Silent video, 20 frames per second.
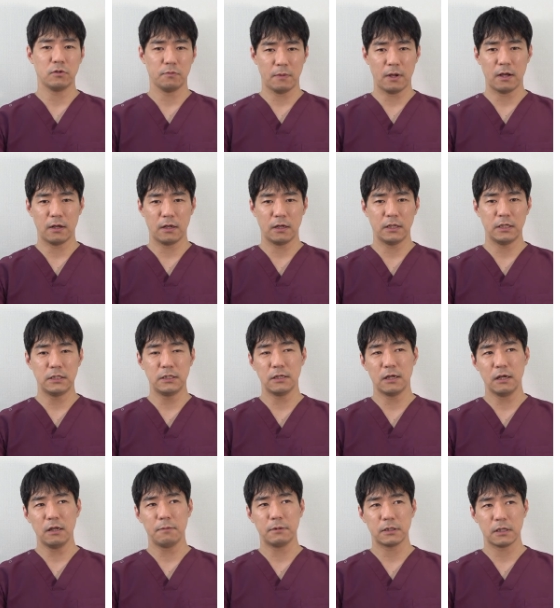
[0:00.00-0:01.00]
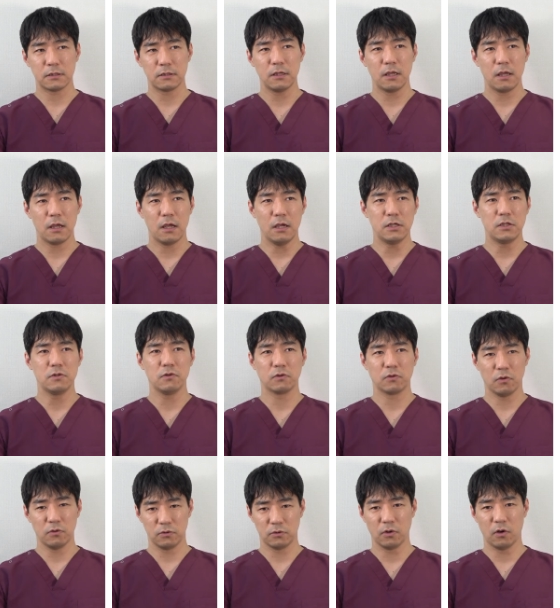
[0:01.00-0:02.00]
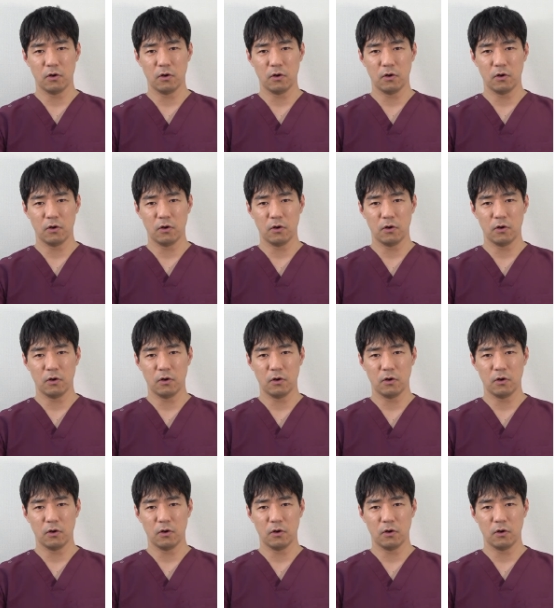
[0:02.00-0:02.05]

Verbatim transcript: まあ、石があればですね、石を取ると。